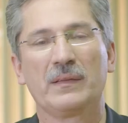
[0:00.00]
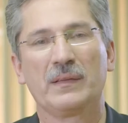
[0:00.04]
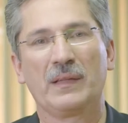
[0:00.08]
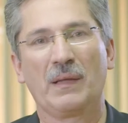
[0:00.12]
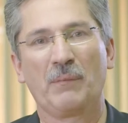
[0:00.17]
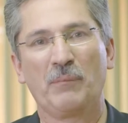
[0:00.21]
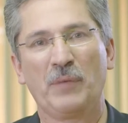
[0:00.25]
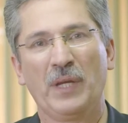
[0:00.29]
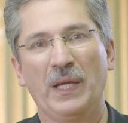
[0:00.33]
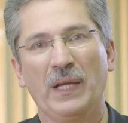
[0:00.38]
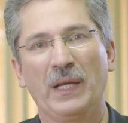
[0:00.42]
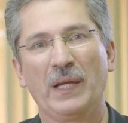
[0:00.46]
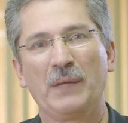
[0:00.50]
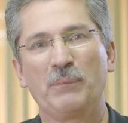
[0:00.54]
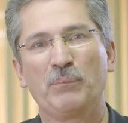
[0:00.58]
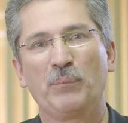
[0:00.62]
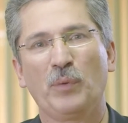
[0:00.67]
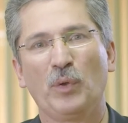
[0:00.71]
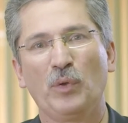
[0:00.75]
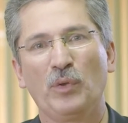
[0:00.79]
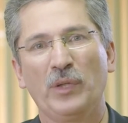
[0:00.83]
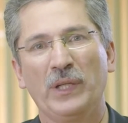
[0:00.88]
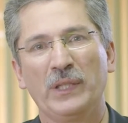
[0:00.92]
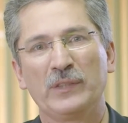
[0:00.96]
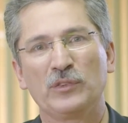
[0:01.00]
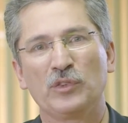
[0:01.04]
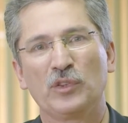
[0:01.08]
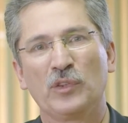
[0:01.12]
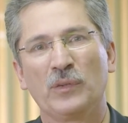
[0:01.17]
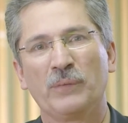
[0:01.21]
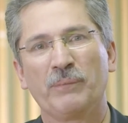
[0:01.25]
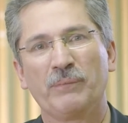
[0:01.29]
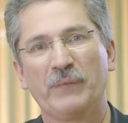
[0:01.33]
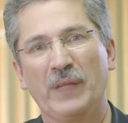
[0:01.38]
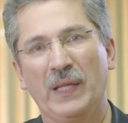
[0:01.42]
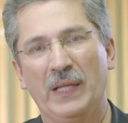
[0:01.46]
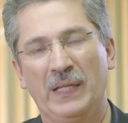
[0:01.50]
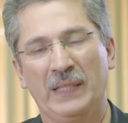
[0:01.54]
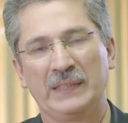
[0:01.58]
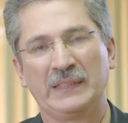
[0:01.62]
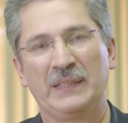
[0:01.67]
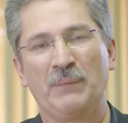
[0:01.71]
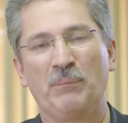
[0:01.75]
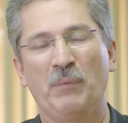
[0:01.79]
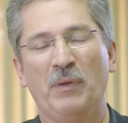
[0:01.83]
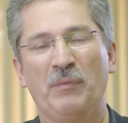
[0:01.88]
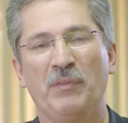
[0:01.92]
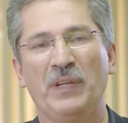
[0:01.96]
También hay progreso en la
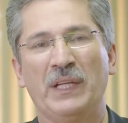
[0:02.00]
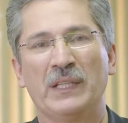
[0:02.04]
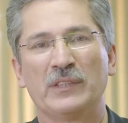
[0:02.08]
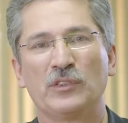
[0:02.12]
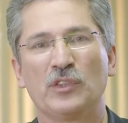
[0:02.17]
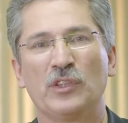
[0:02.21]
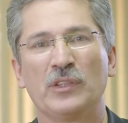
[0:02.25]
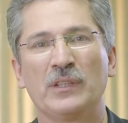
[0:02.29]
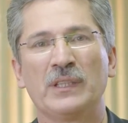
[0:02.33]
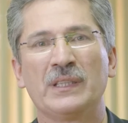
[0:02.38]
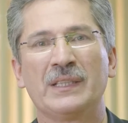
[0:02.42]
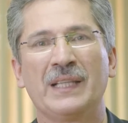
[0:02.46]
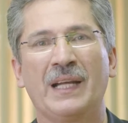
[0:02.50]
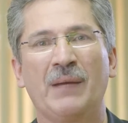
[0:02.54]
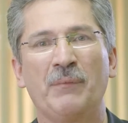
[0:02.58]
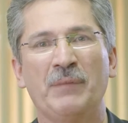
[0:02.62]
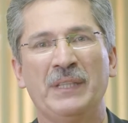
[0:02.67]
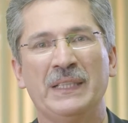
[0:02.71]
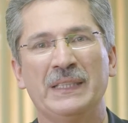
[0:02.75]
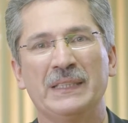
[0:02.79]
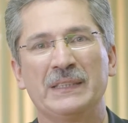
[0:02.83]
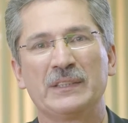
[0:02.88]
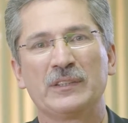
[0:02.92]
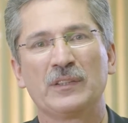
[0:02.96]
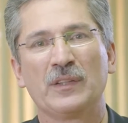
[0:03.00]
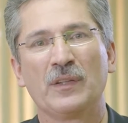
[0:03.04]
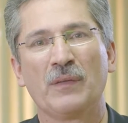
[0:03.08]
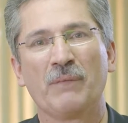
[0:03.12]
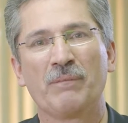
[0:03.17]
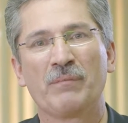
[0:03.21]
simplificación de trámites.